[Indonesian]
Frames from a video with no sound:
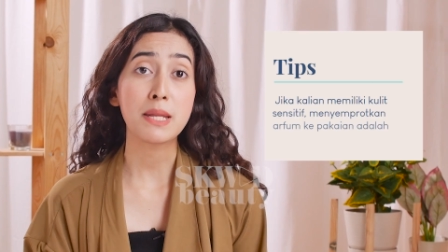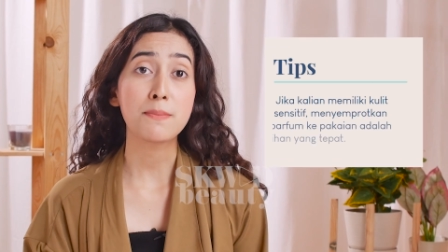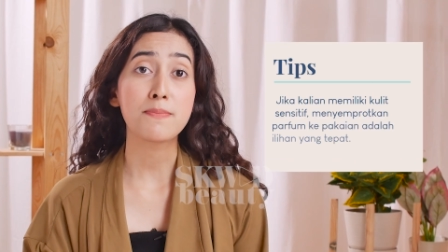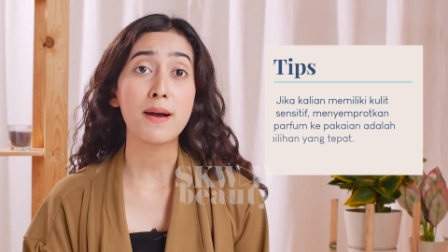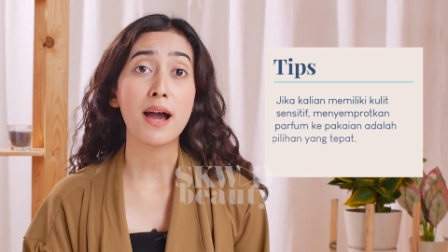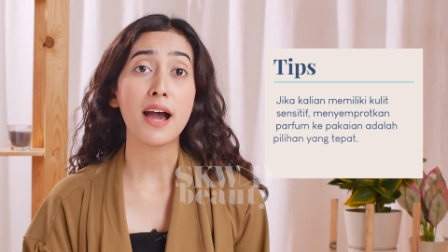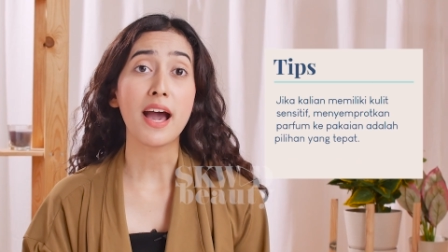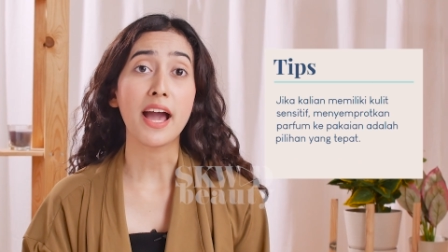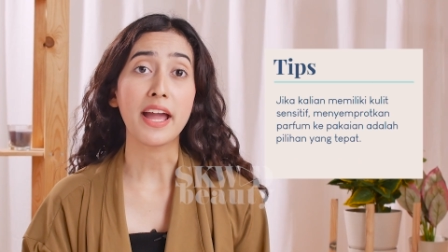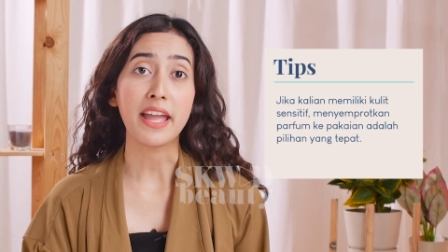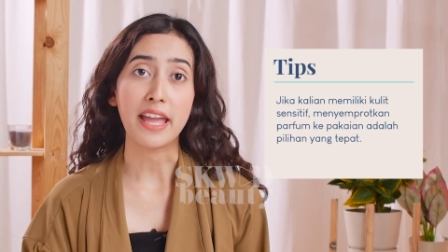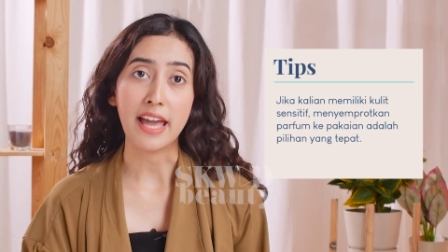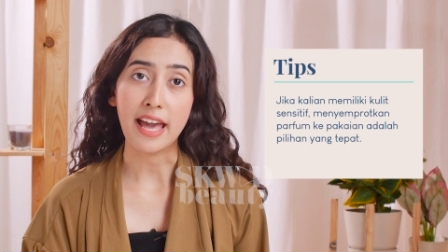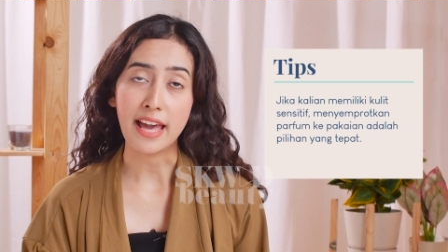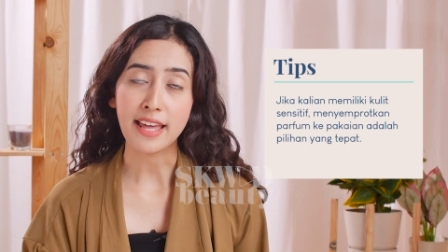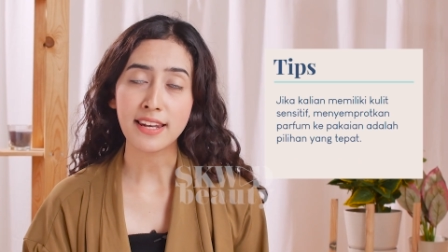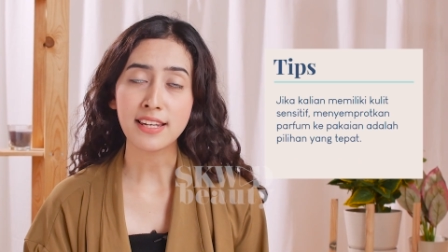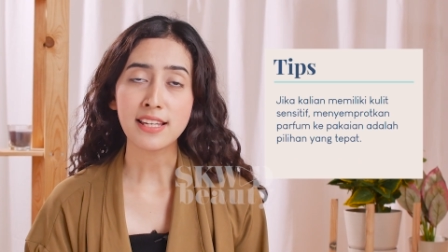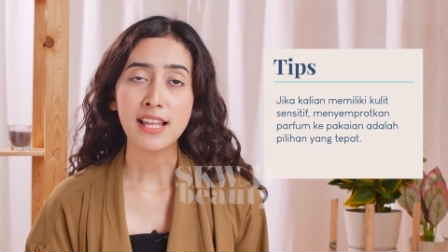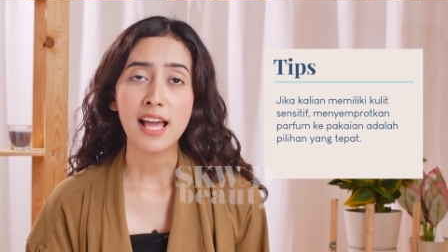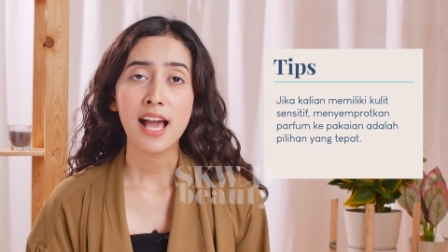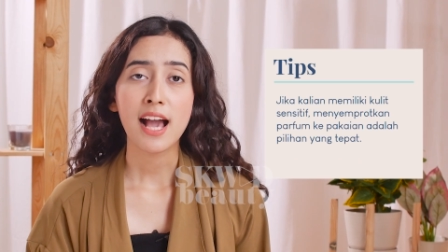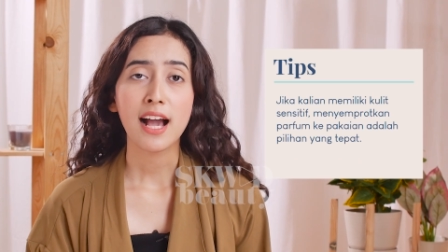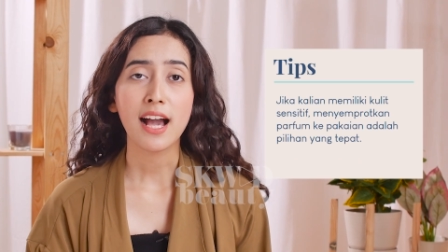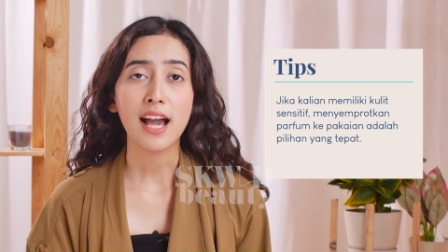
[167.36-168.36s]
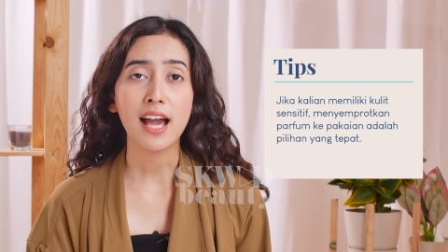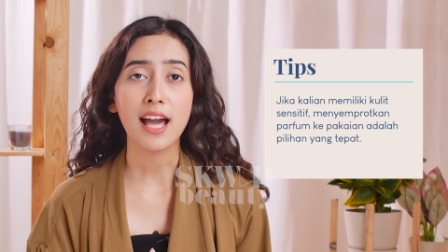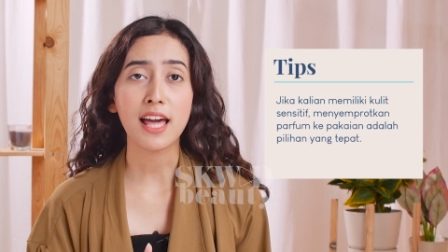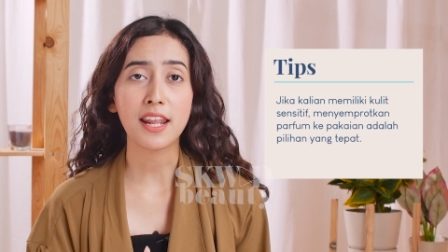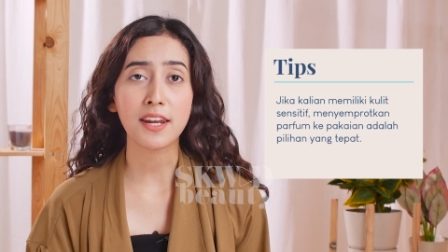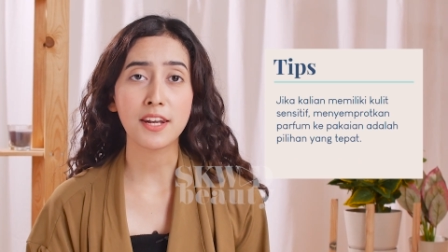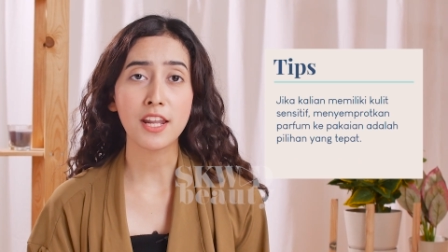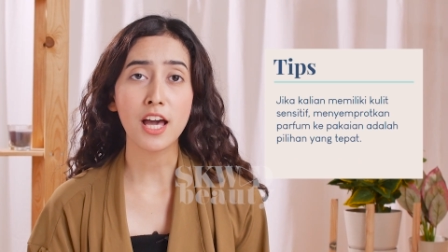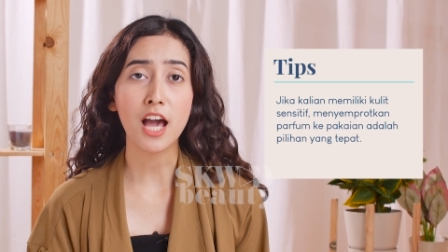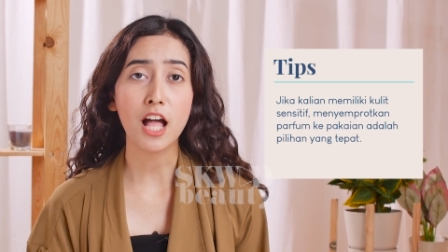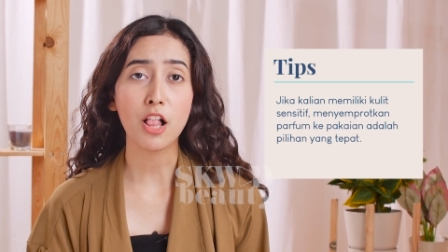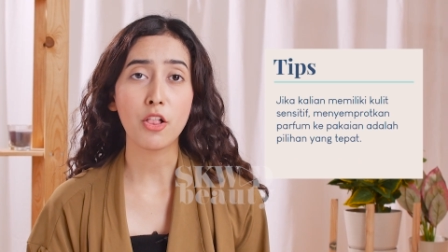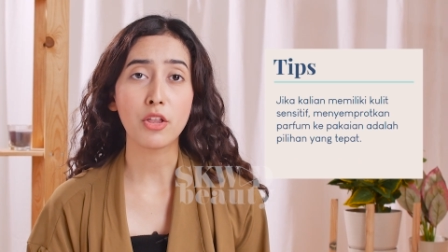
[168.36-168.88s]
di pakaian?
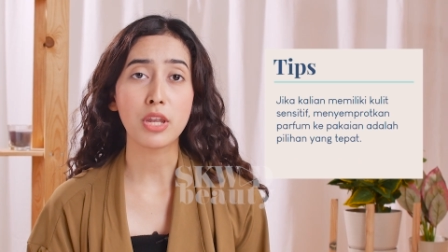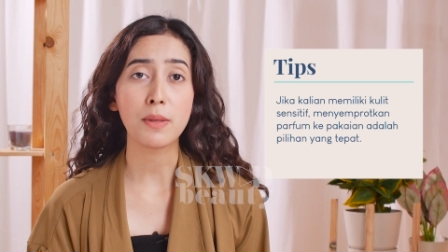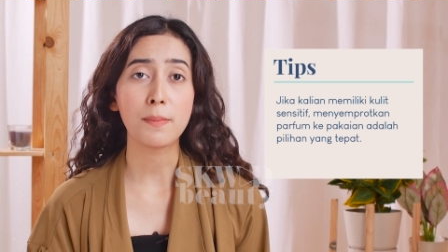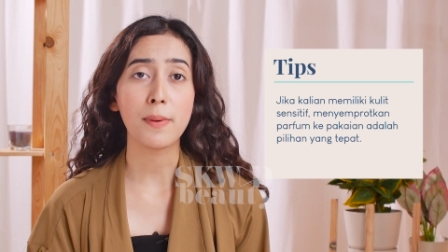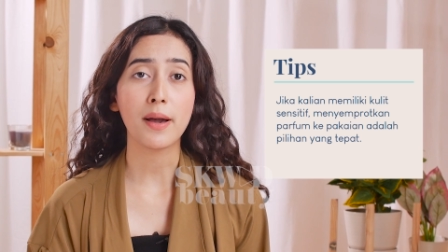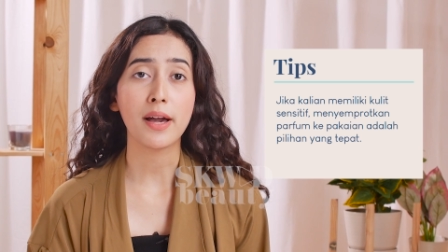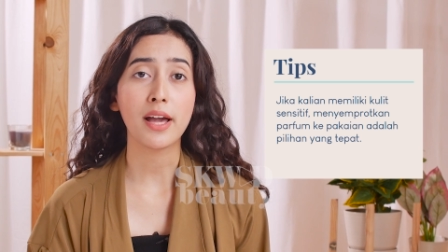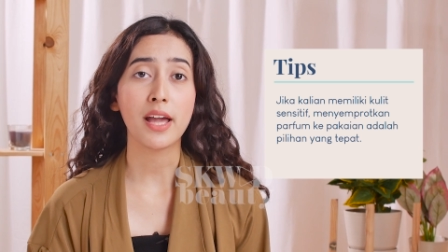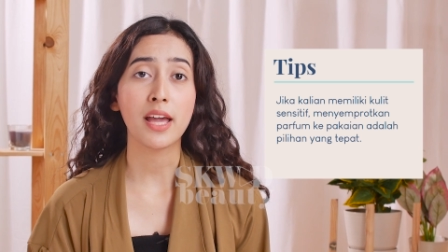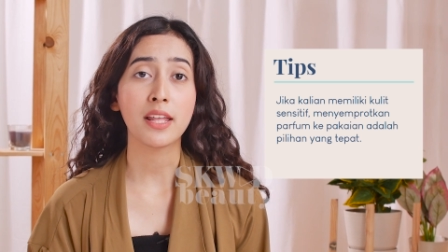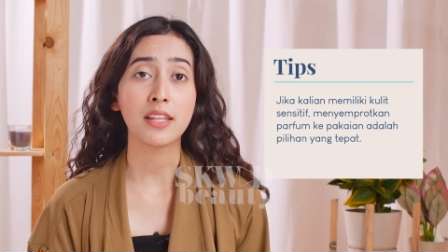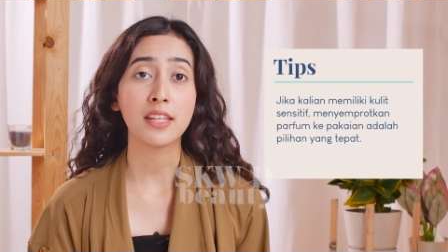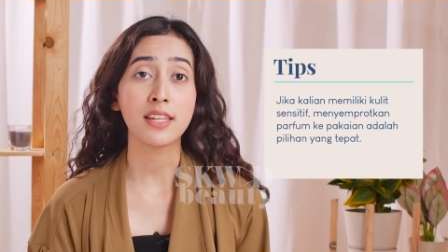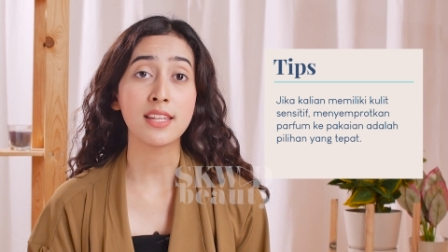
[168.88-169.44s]
Karena kalau di pakaian